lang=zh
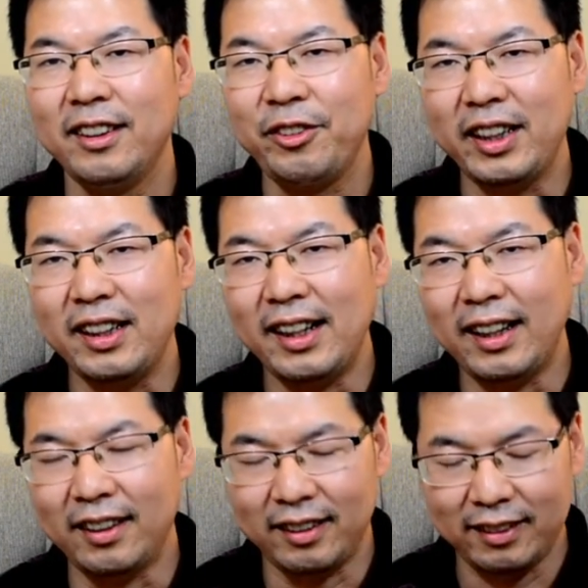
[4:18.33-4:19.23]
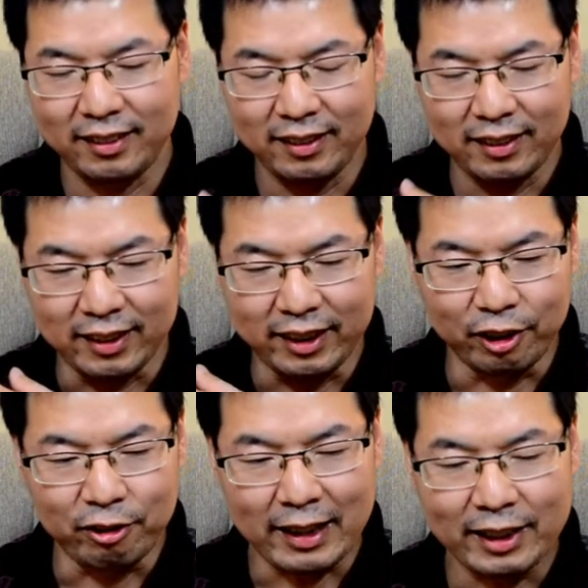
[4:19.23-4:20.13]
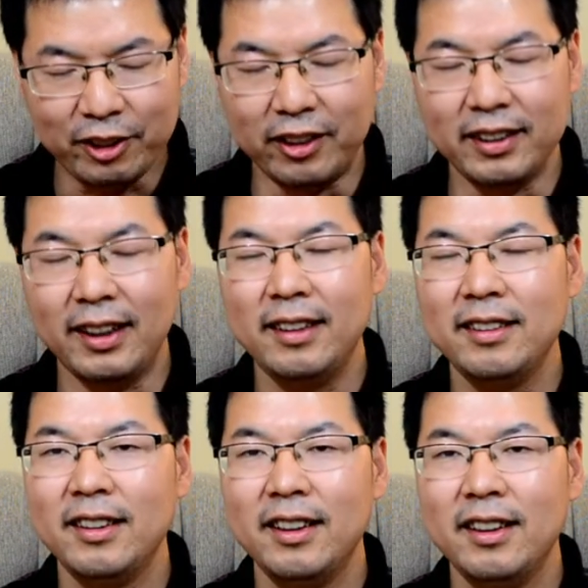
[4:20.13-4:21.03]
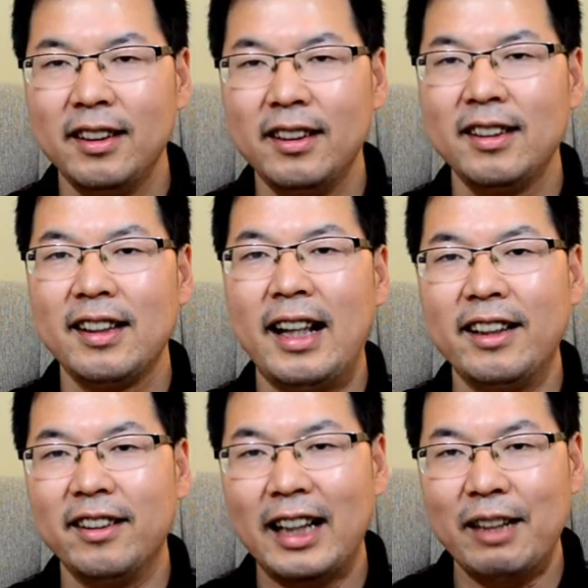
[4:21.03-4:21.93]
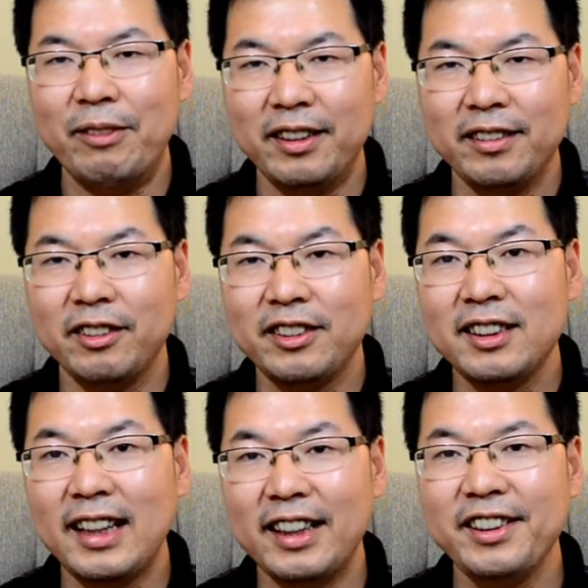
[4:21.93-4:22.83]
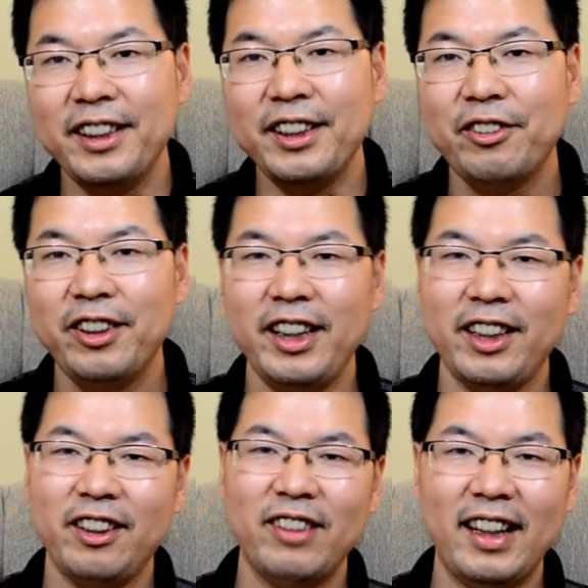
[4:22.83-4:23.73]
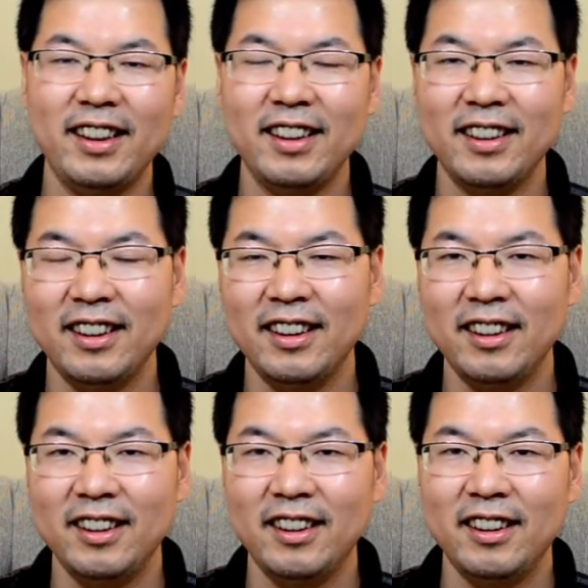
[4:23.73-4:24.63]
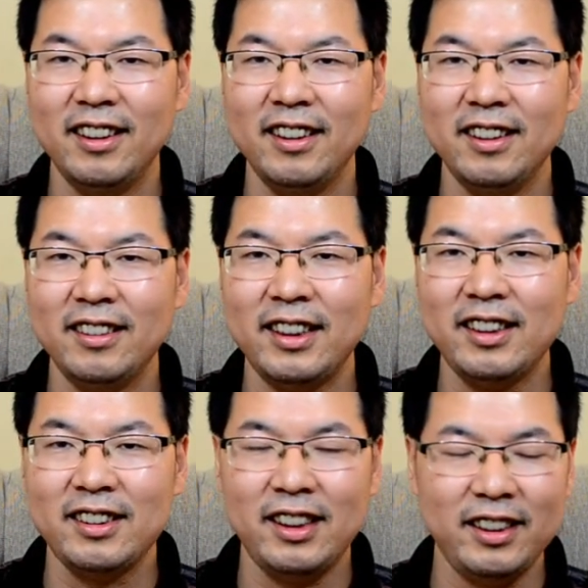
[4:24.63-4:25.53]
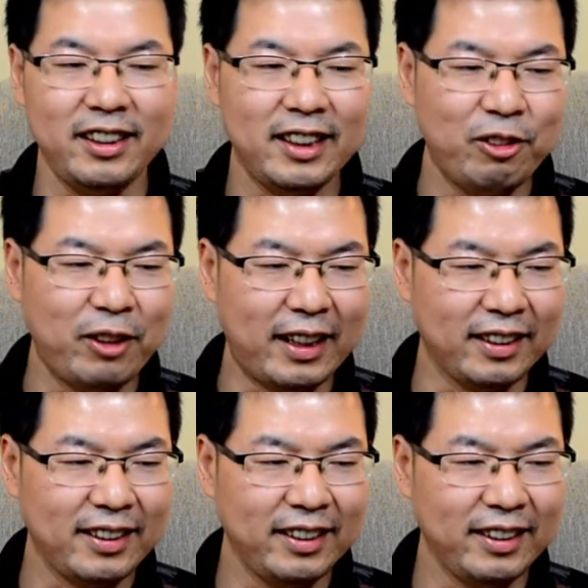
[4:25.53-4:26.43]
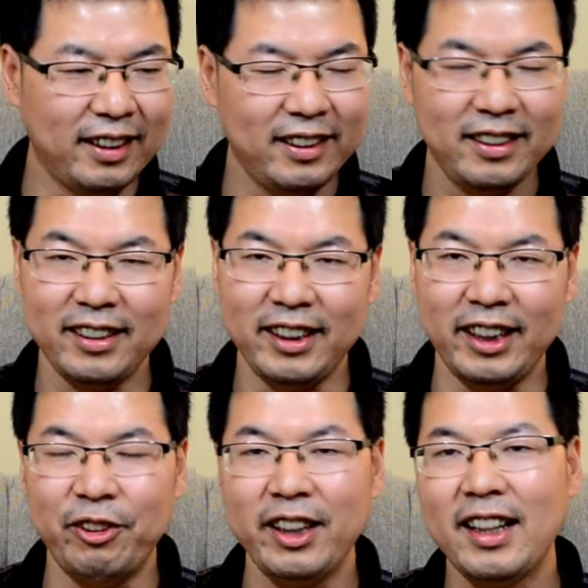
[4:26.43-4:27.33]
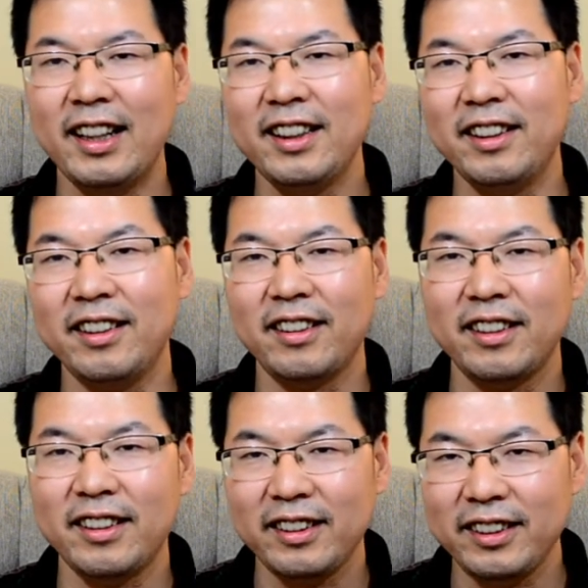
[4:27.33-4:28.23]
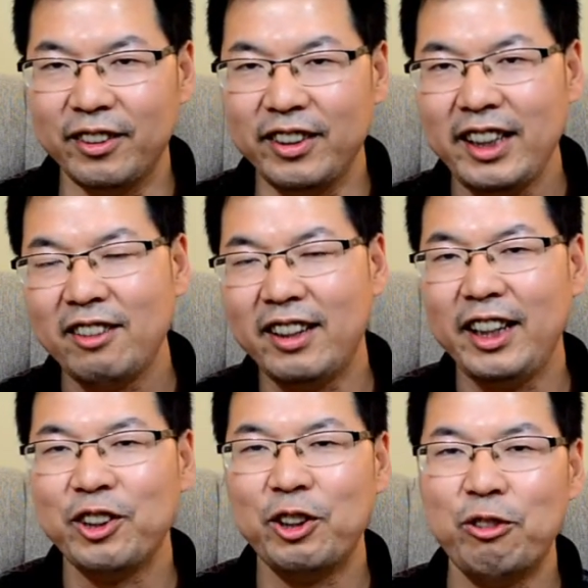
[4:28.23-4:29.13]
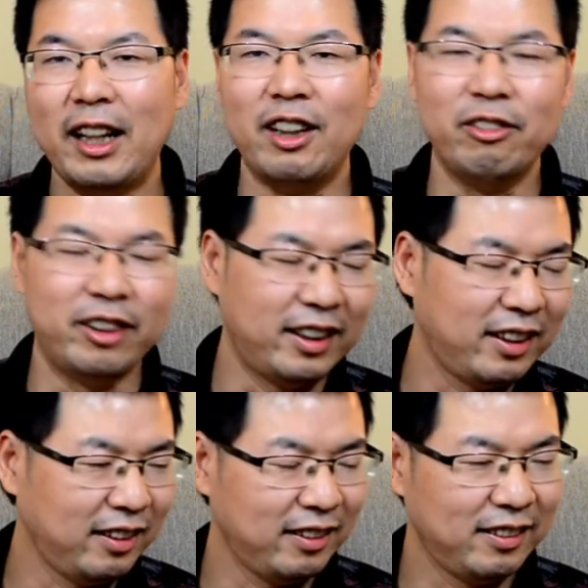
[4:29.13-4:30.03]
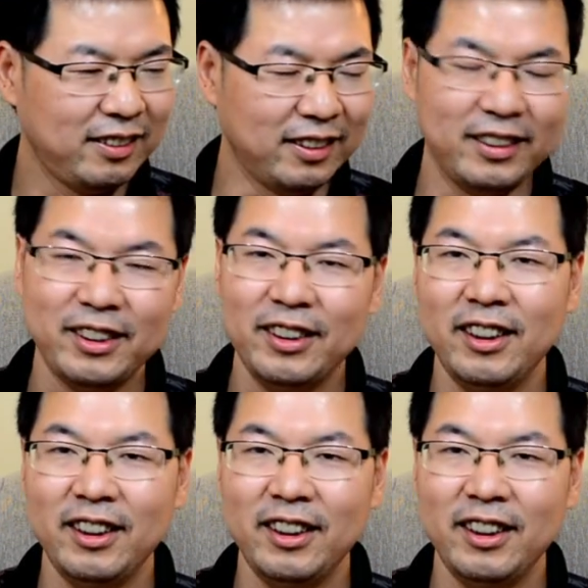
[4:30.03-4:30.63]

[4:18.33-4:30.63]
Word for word: 月亮，还有花朵呢，看到他们都自惭形秽，对吧？但实际上，你在网上呢也会看到。有另外一种网文儿啊，